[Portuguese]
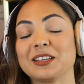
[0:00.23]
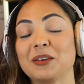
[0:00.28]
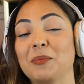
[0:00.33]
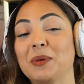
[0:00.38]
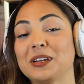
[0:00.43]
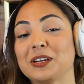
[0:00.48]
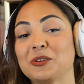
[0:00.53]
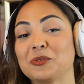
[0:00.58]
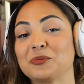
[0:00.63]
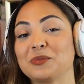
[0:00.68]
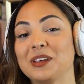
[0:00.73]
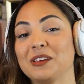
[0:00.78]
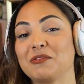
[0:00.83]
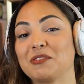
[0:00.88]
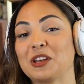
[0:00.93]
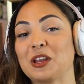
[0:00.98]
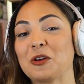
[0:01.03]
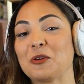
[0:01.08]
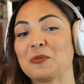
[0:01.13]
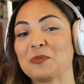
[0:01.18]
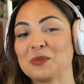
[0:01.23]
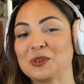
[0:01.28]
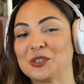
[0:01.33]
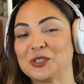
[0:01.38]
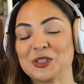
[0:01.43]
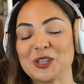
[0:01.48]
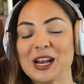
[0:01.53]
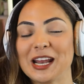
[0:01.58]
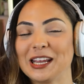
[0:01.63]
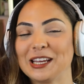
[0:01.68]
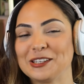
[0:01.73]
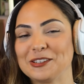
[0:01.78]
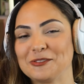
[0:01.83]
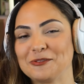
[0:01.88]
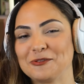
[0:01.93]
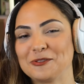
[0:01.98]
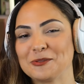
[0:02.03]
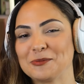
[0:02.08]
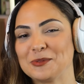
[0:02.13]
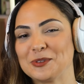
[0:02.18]
semana não teve nenhuma estreia de
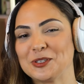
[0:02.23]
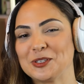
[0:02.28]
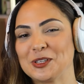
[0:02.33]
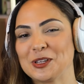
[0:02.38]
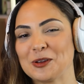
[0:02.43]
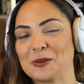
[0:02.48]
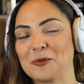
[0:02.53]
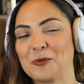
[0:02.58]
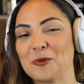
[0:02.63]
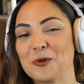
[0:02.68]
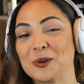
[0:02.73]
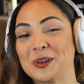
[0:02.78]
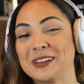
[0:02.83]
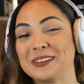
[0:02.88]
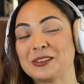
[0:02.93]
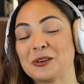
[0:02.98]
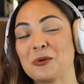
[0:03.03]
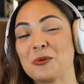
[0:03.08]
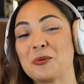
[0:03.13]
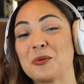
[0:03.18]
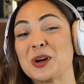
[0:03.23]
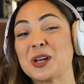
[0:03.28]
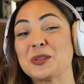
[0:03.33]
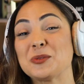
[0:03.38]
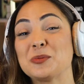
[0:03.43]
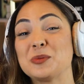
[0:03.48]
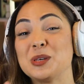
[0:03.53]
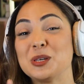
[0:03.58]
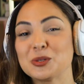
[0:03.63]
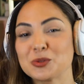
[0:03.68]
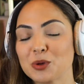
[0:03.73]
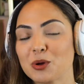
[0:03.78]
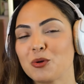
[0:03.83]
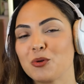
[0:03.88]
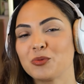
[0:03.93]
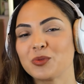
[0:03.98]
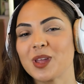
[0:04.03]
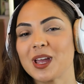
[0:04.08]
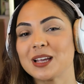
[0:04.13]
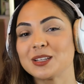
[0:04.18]
filmes de terror, então quando isso
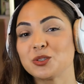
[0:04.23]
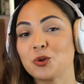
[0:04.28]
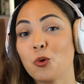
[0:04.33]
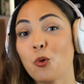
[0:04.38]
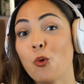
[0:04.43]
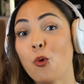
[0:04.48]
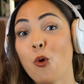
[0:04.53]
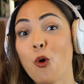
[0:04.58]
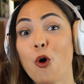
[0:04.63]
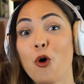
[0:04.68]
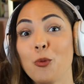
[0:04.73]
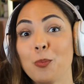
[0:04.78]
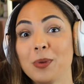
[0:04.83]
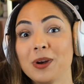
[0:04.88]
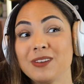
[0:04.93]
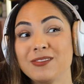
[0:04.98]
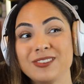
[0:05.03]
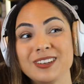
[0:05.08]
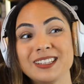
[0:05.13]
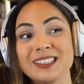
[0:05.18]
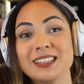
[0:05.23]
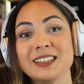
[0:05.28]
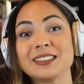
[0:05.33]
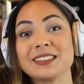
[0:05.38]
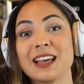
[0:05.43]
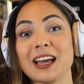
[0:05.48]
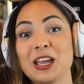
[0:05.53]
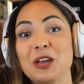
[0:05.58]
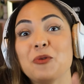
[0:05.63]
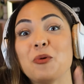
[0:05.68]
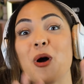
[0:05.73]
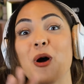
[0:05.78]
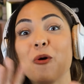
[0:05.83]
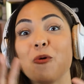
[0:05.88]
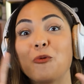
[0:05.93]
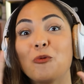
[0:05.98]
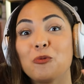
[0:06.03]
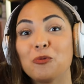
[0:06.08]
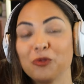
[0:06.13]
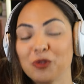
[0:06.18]
acontece, eu corro pra ver se saiu
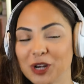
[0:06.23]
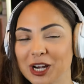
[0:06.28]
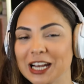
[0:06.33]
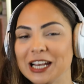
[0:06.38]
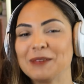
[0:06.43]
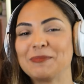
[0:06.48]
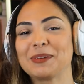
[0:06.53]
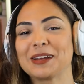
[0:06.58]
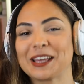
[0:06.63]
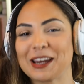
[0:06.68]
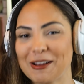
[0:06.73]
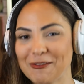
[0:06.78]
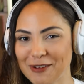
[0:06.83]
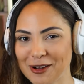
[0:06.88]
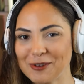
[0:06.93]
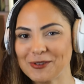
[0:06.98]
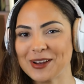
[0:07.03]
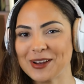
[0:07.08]
algum trailer para gravar